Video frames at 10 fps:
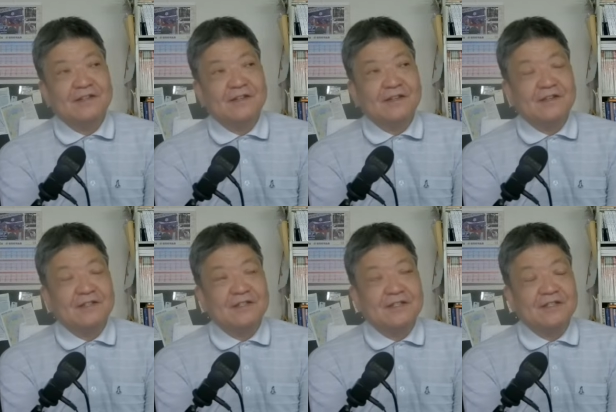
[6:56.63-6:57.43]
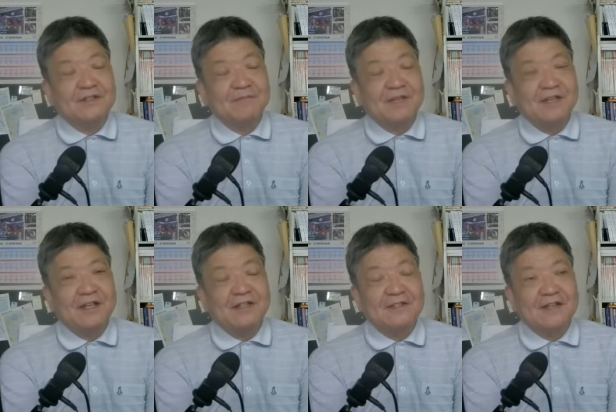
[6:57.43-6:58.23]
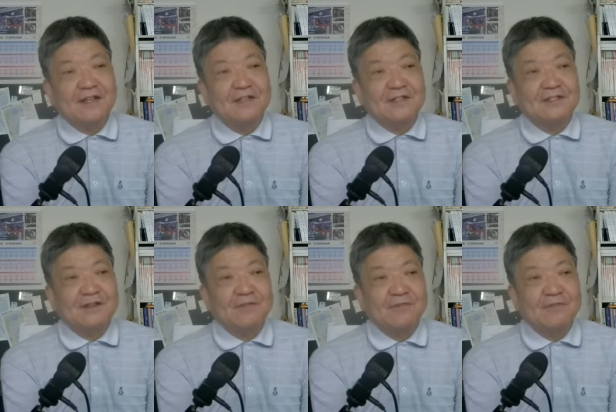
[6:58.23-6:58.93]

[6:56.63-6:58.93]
えー、人民元でですね